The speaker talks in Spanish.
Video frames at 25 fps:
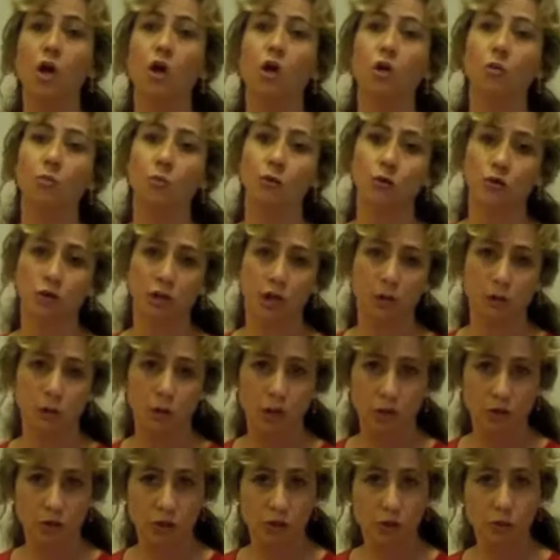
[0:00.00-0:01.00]
como los
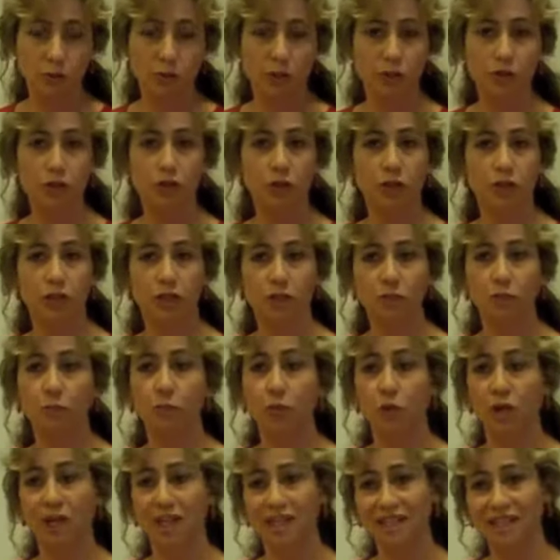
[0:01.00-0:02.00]
abogados españoles,
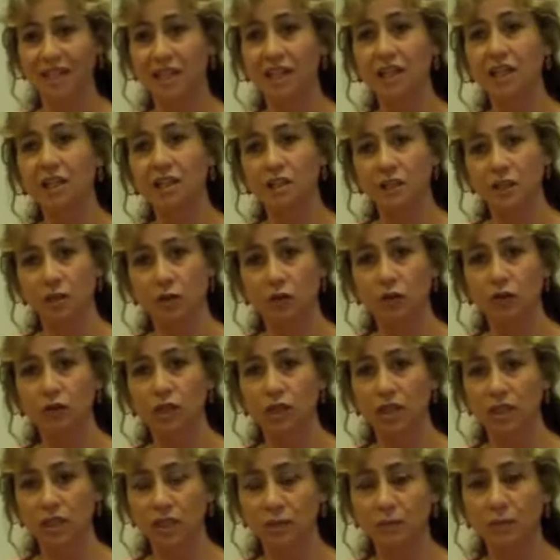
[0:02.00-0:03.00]
por las salidas que
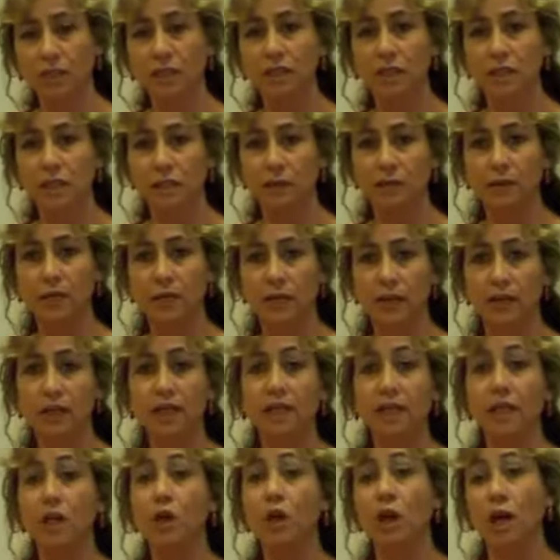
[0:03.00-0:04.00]
constantemente deben
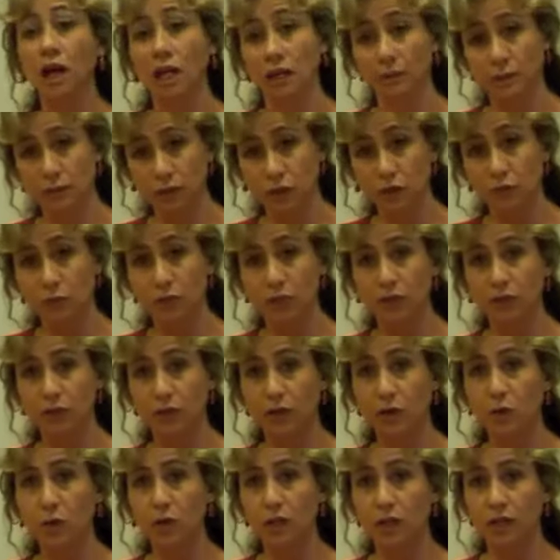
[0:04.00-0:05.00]
hacer y cada vez con más
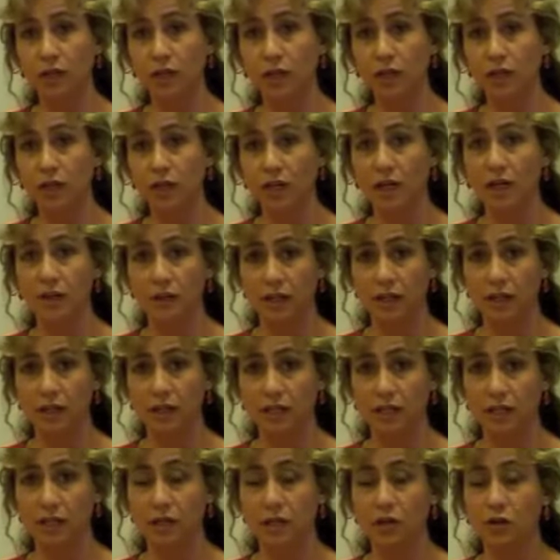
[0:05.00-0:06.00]
frecuencia hacia el
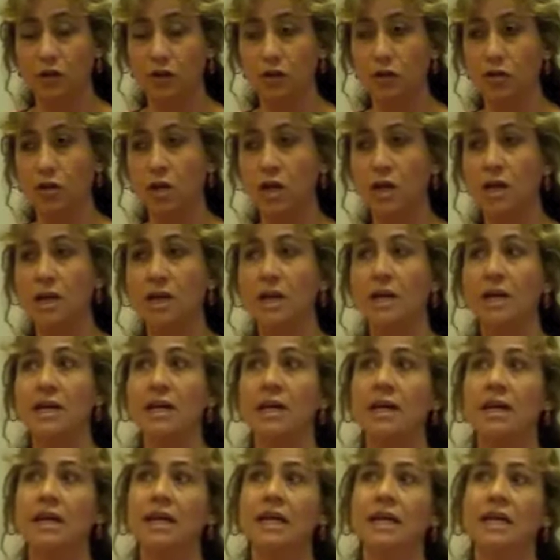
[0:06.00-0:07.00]
exterior
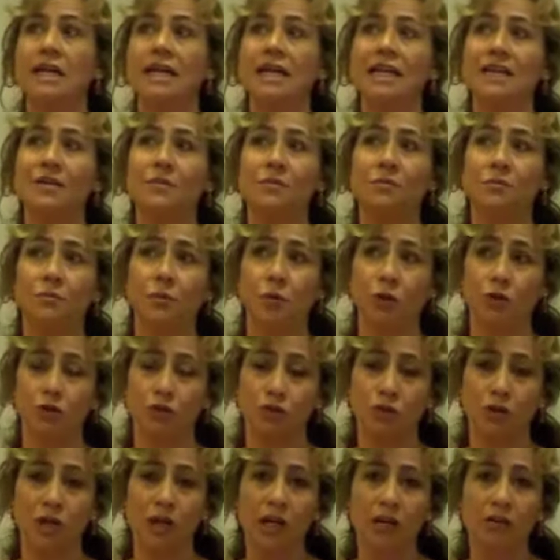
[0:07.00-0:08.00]
y por
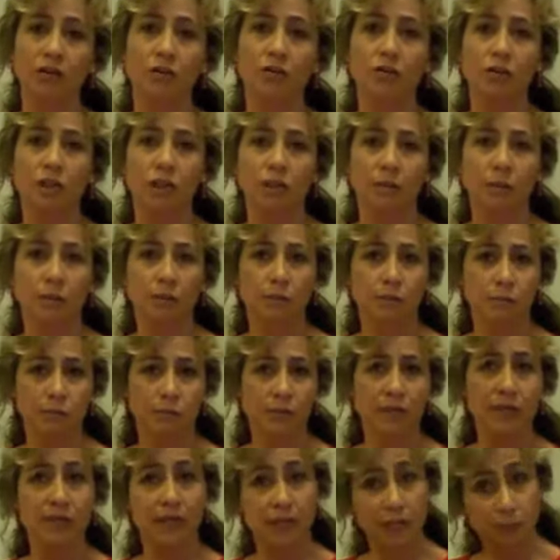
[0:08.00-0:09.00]
otro lado debe
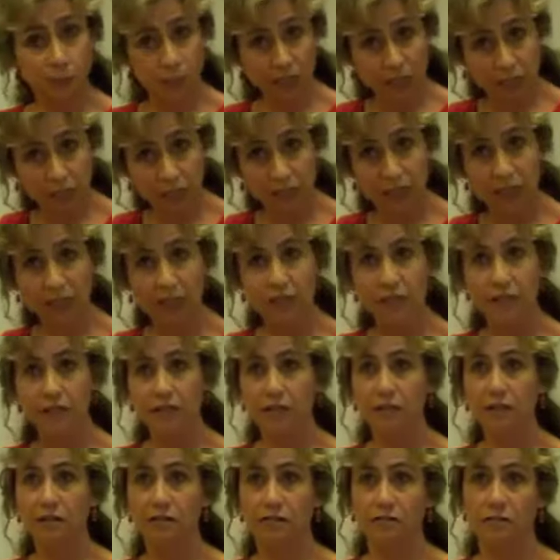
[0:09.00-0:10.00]

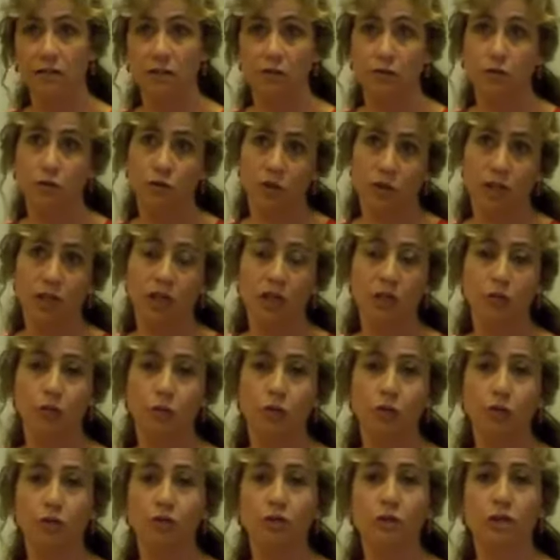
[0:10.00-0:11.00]
replantearse, y es otra de las
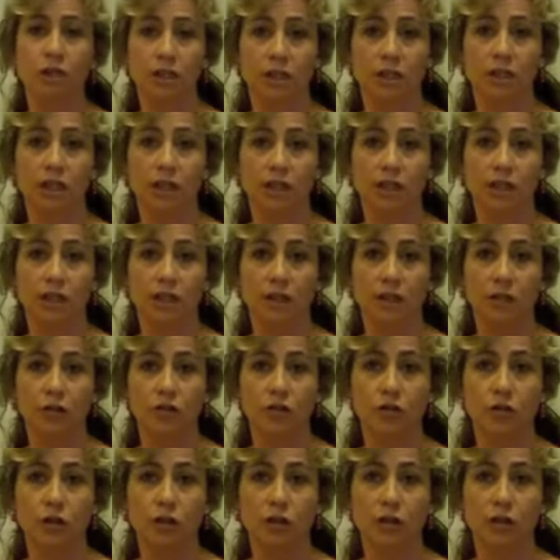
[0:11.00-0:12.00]
cuestiones que saldrá en el
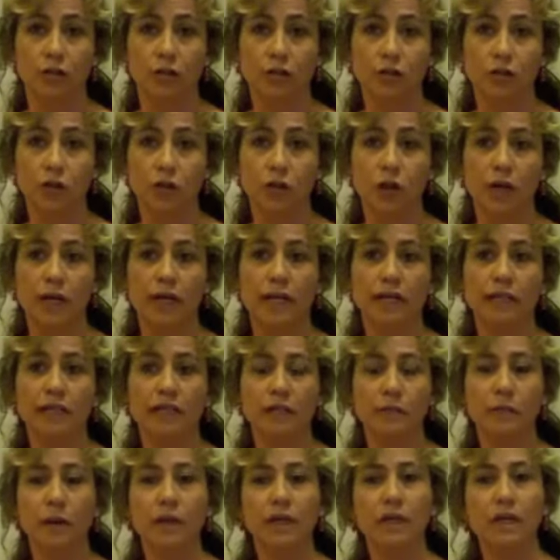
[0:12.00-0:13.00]
Congreso, el
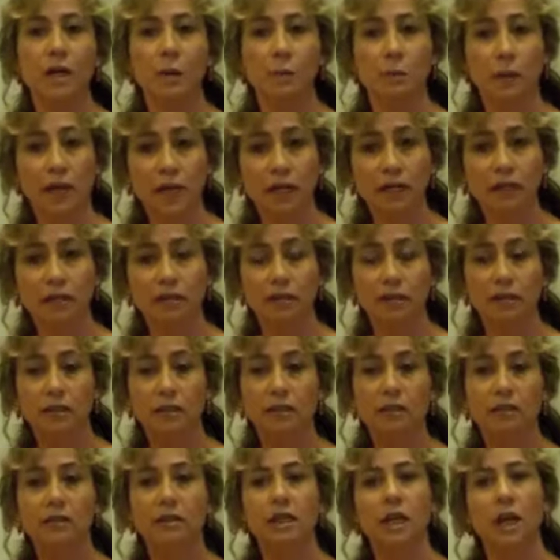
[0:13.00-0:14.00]
tema del
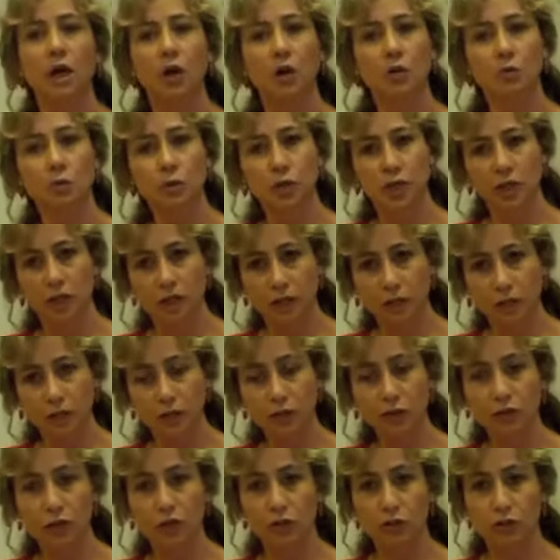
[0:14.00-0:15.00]
marketing, de la
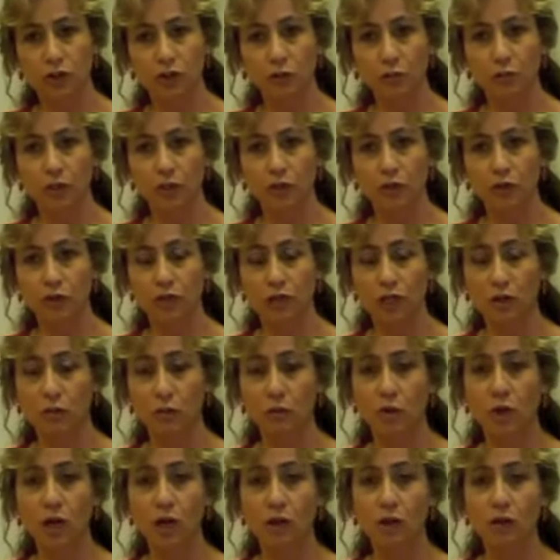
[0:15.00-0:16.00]
comunicación de los despachos de
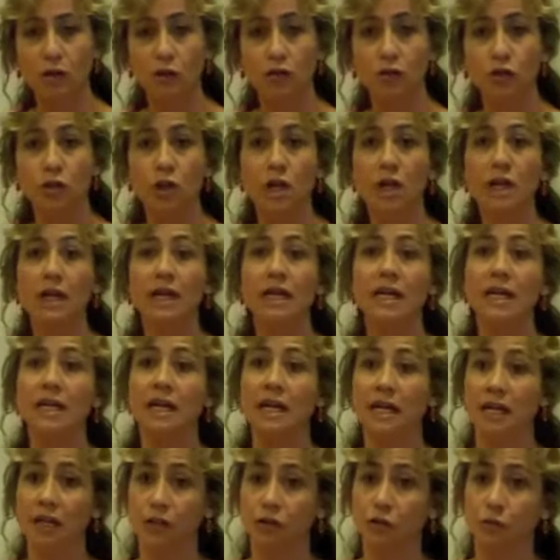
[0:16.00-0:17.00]
abogados,
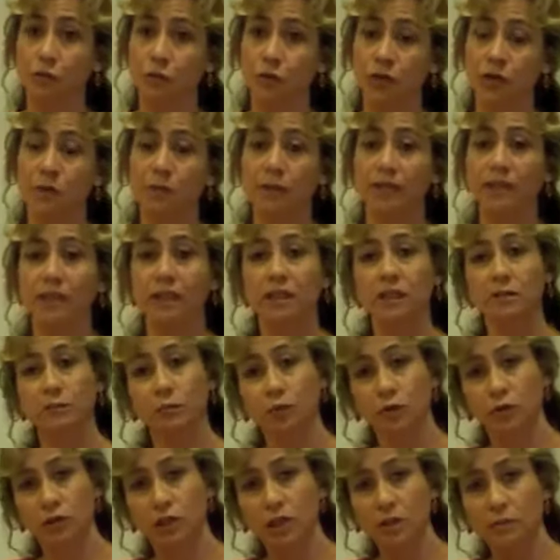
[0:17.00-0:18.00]
esto por una parte, y
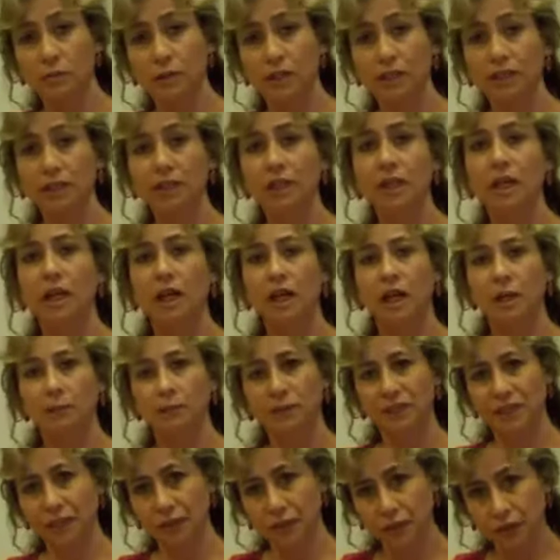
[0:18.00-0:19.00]
por otra parte de la
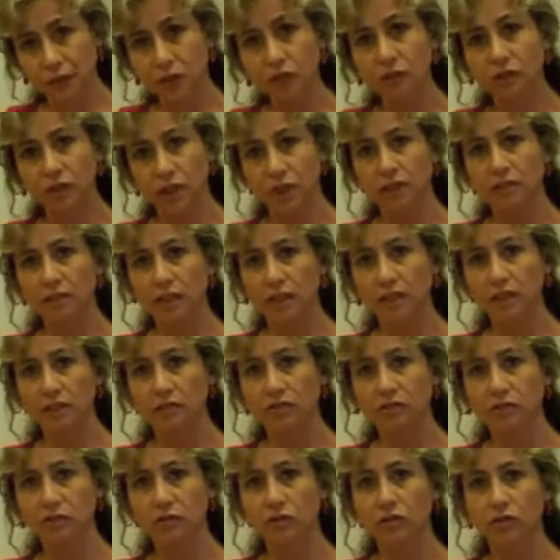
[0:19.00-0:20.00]
captación del
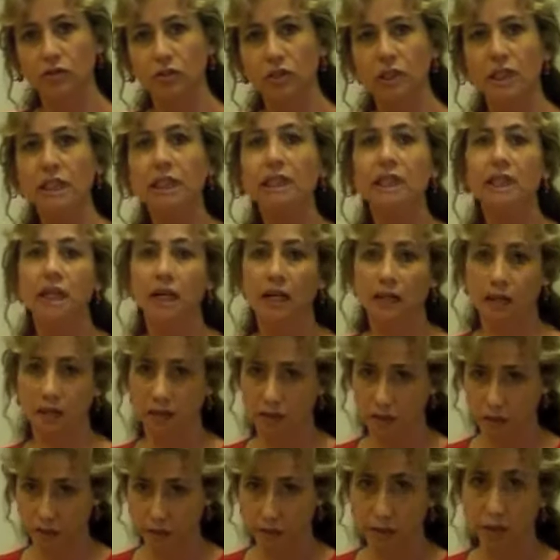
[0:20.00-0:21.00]
talento y de la
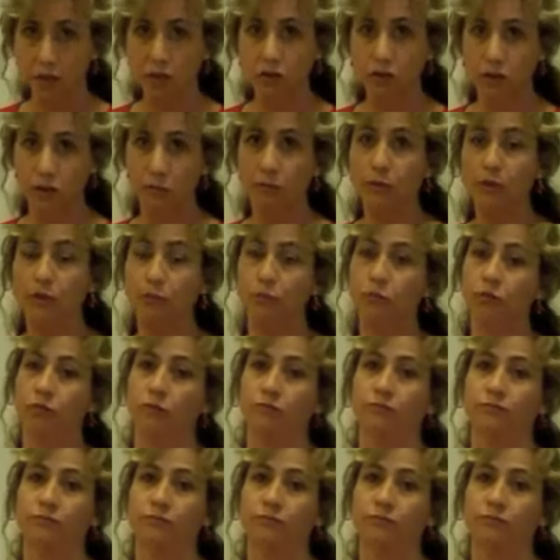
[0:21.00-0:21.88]
retención del mismo.